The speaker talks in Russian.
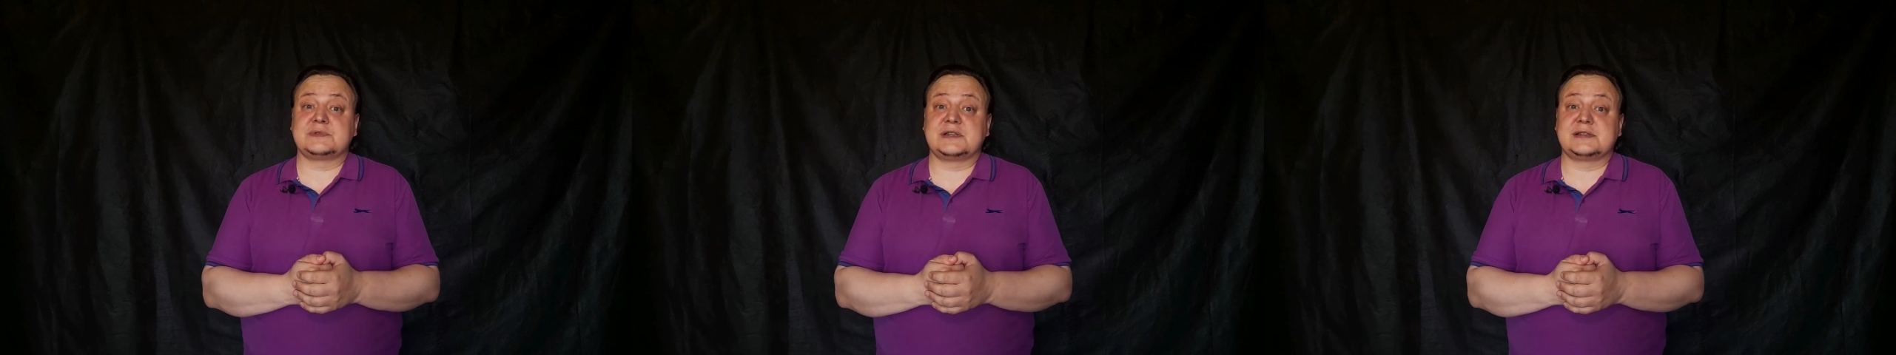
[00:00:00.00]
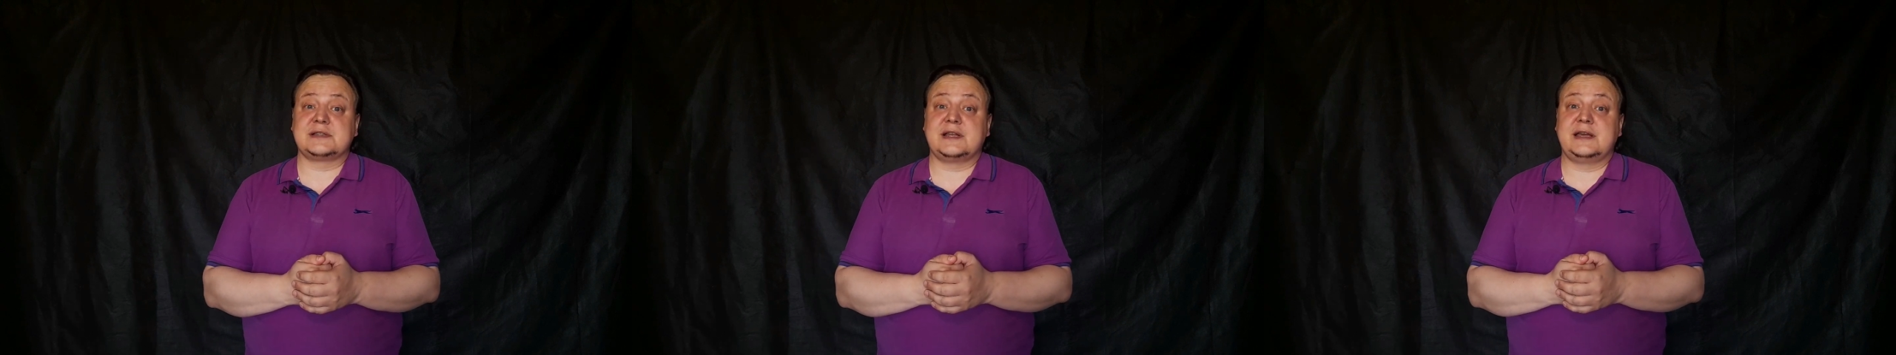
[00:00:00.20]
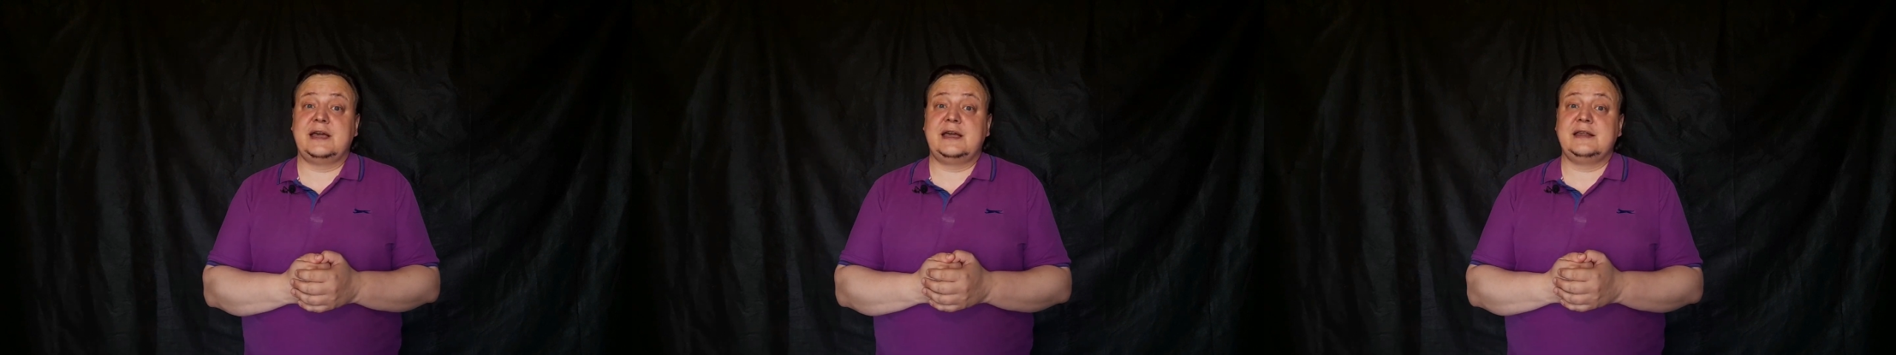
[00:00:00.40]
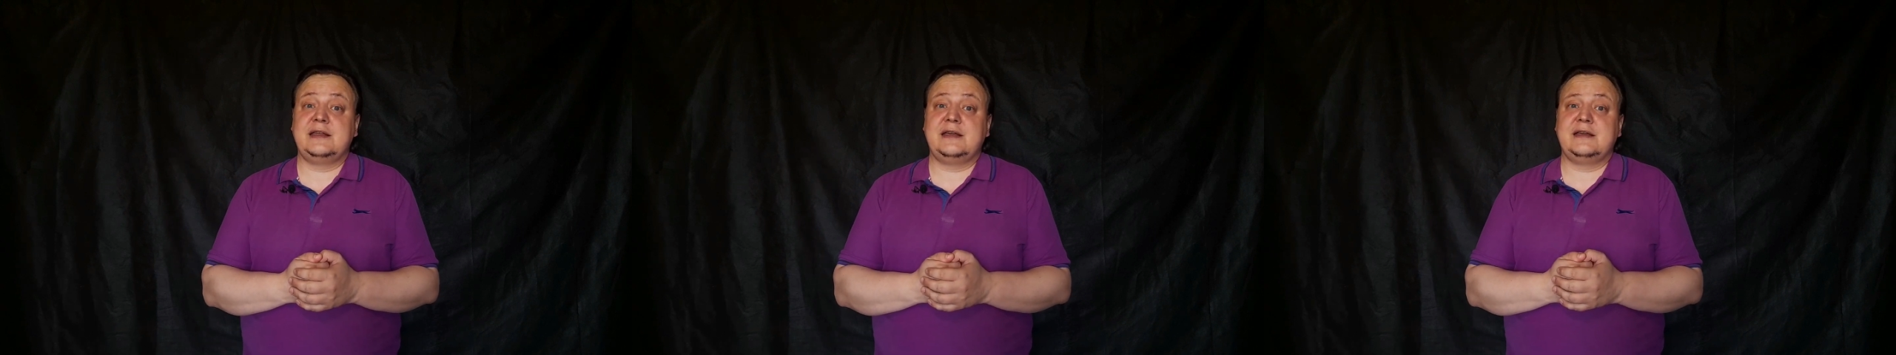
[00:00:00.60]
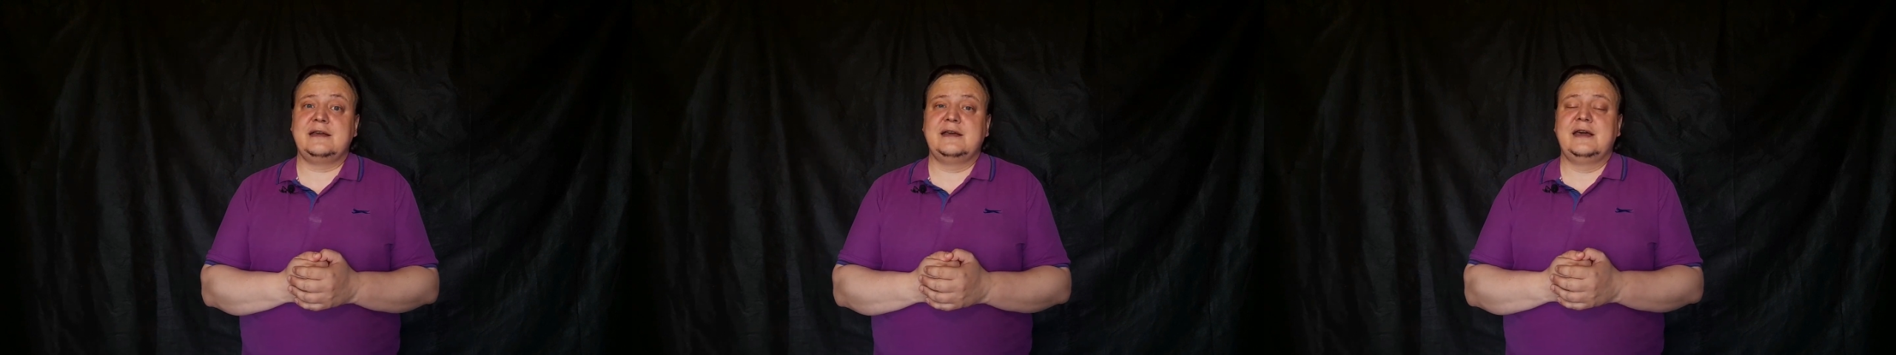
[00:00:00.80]

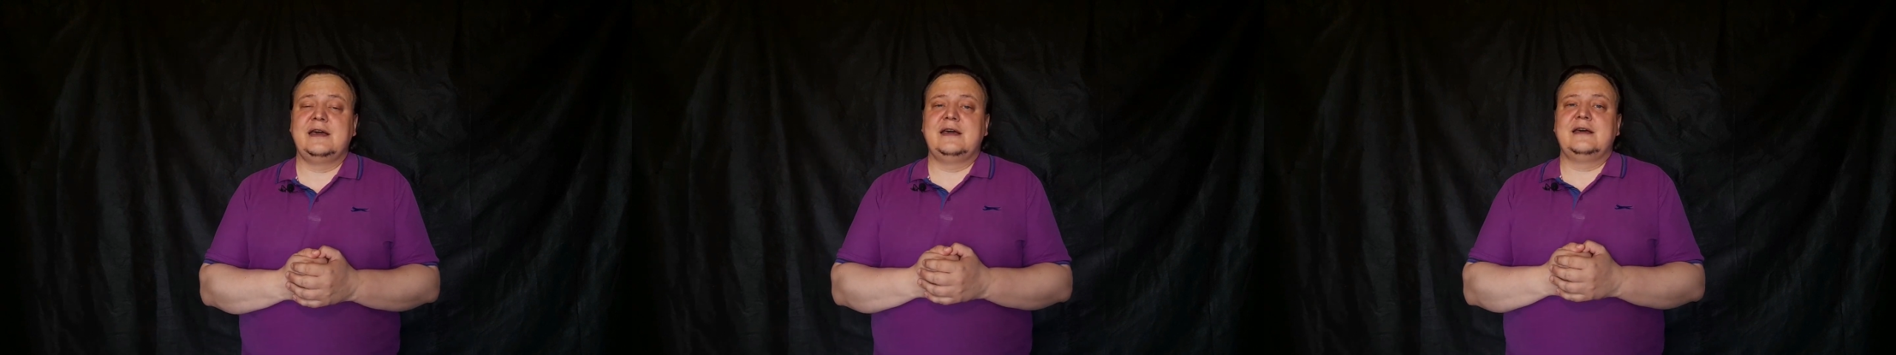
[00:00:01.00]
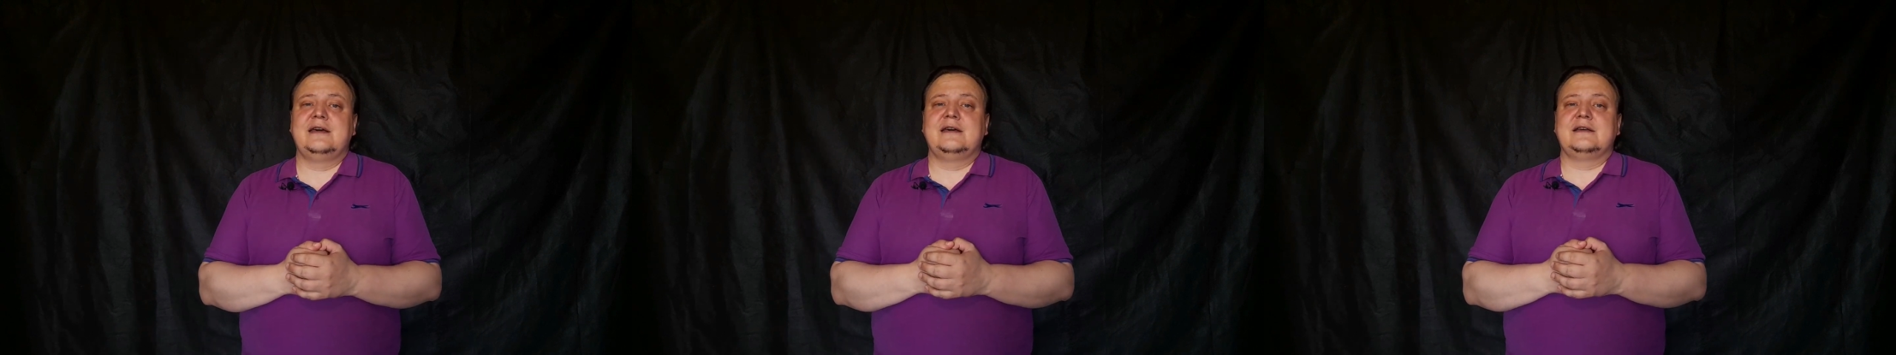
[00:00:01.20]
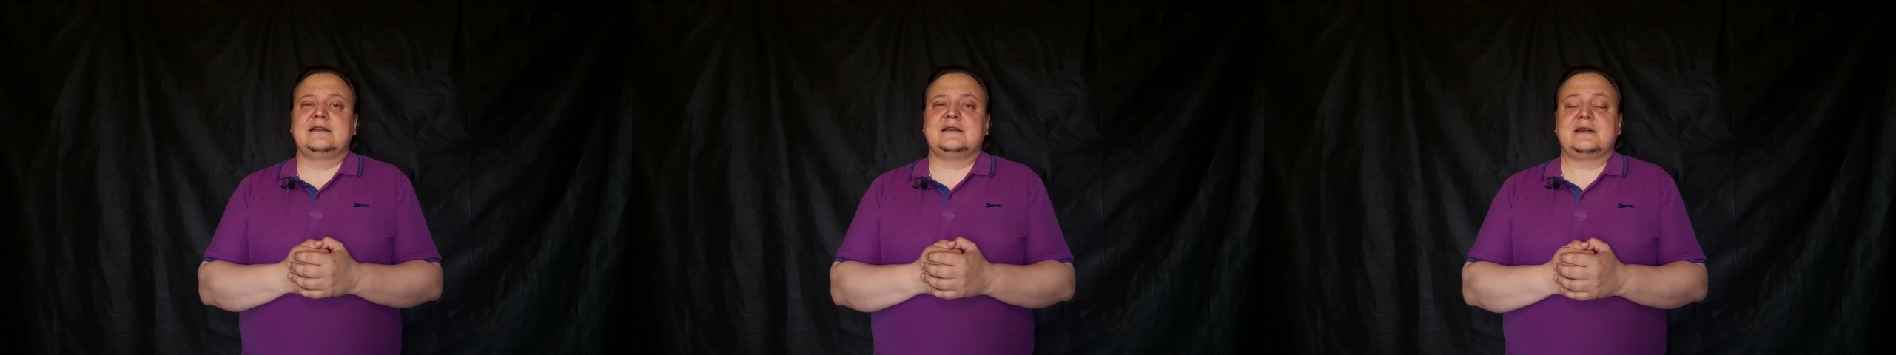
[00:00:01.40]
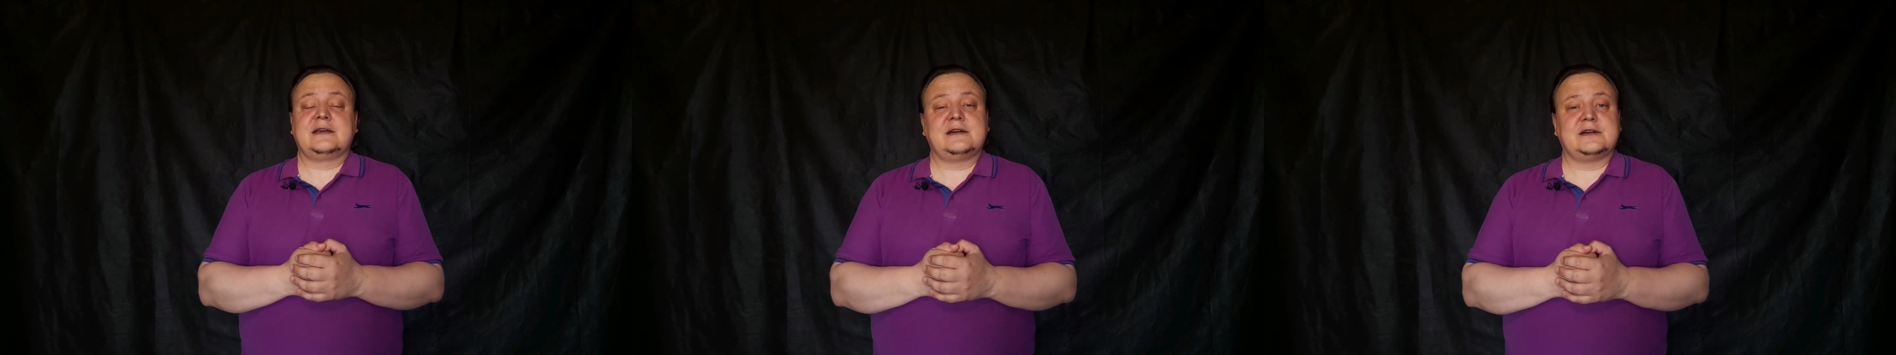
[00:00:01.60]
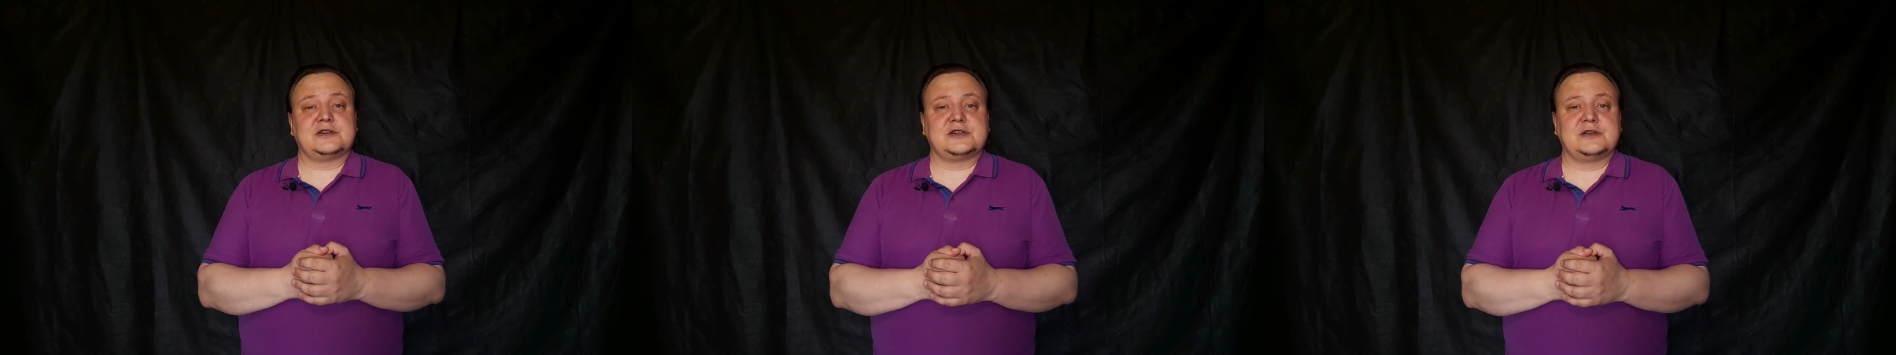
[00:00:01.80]
состоянии,
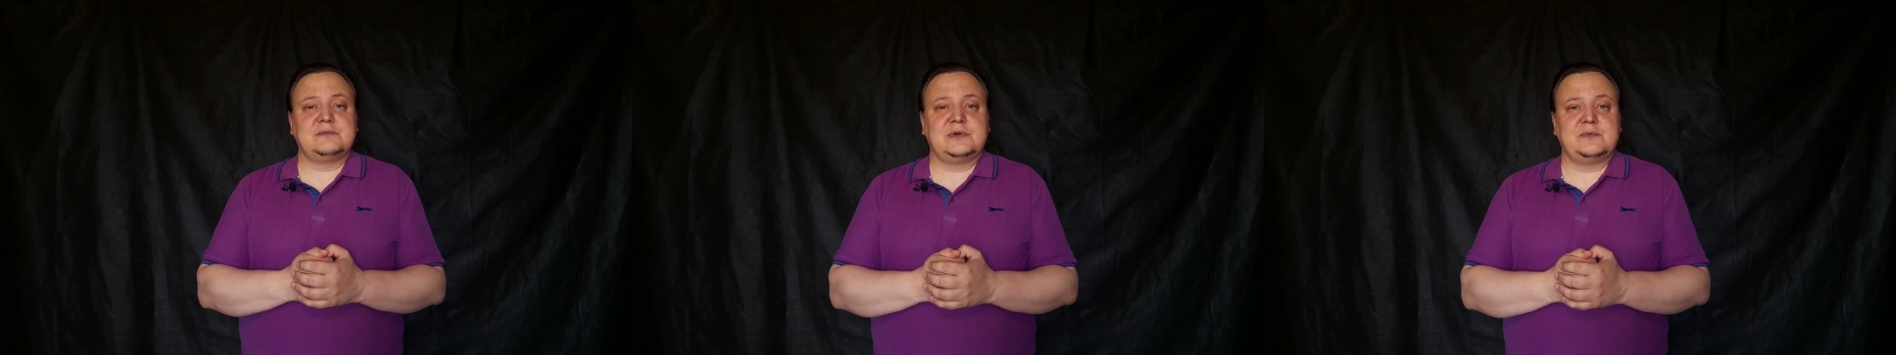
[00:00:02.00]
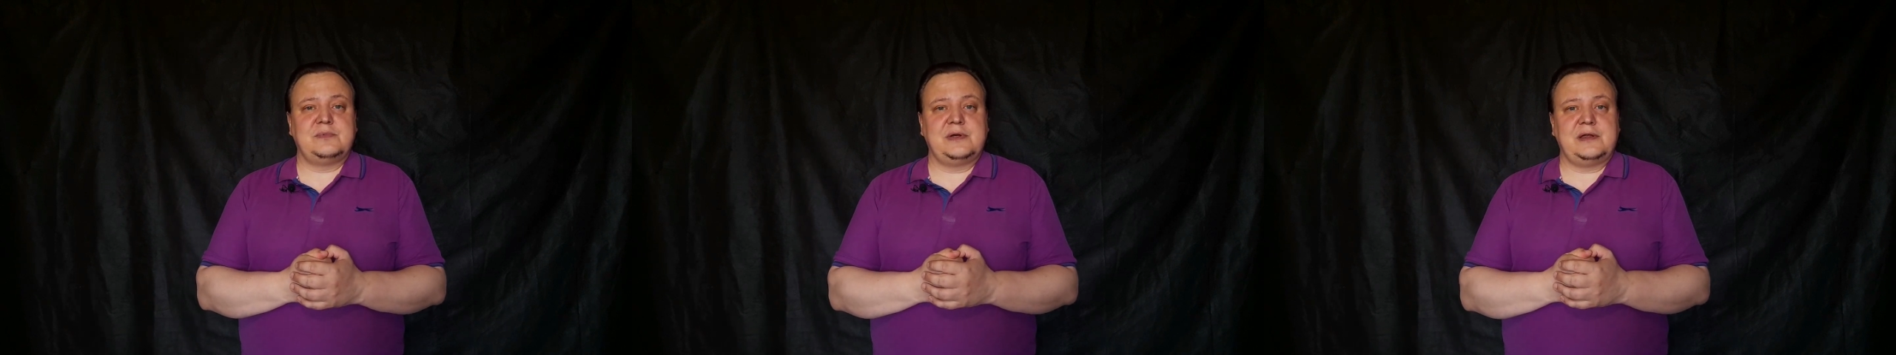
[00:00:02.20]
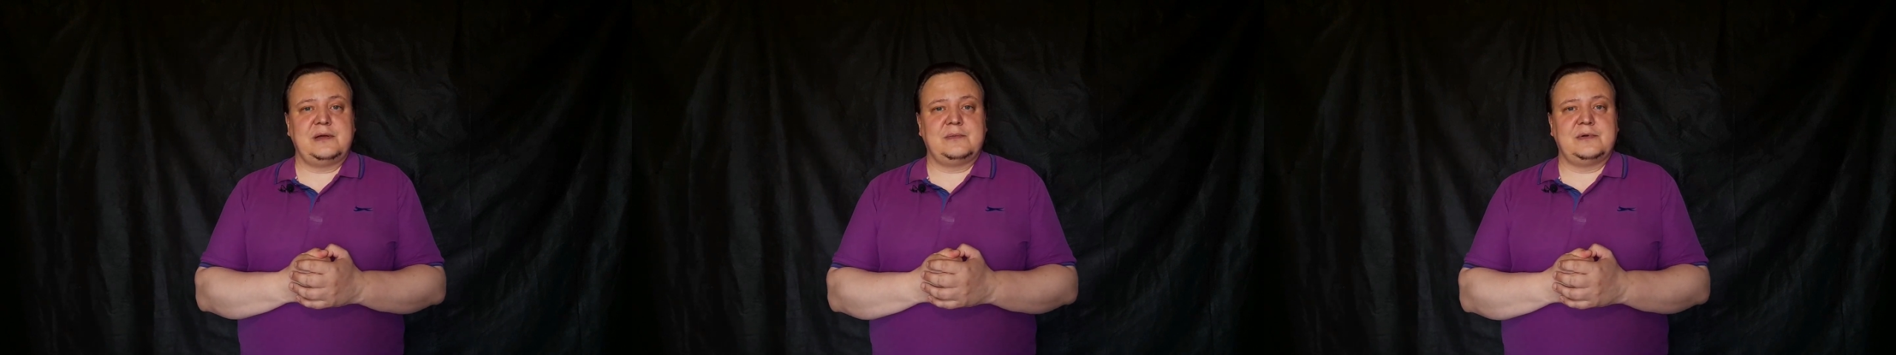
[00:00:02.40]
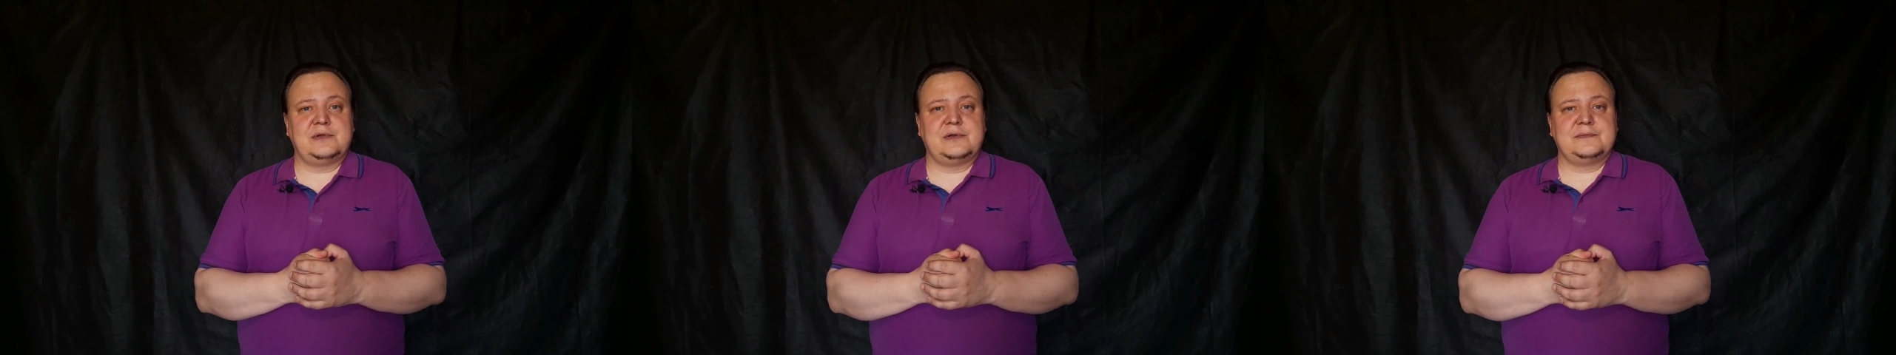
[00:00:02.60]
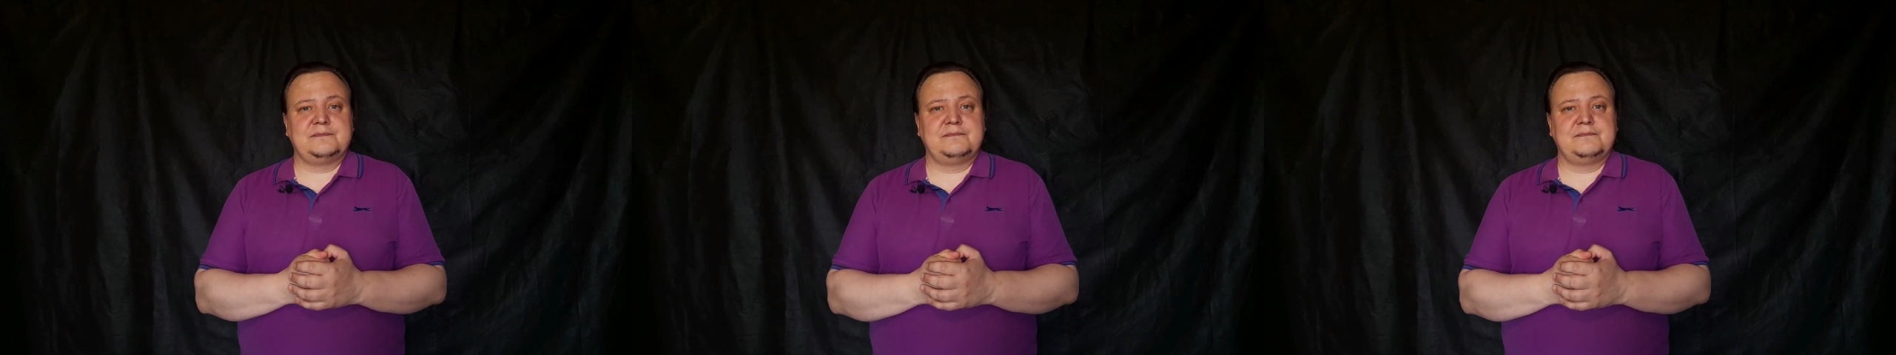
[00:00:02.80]
таких ошибок бы не было.